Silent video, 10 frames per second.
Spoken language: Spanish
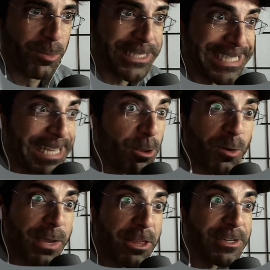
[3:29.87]
pues está
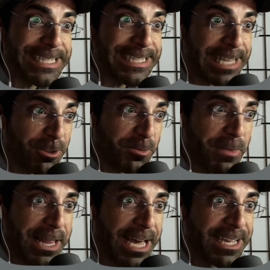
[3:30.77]
durmiendo, ¿Por qué está no
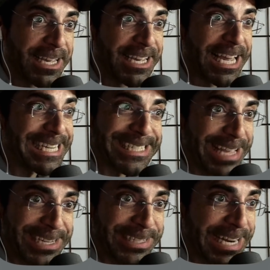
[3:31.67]
tumbada, normal?
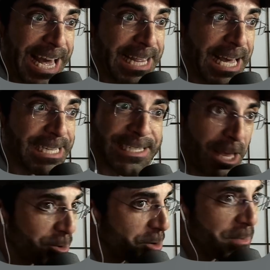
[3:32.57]
está estirada,
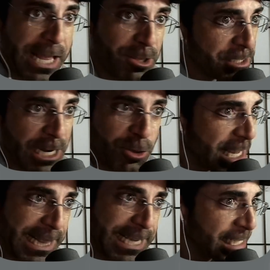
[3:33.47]
está durmiéndose, no
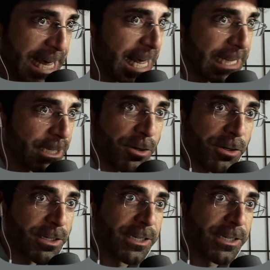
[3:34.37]
entiendes nada, tío.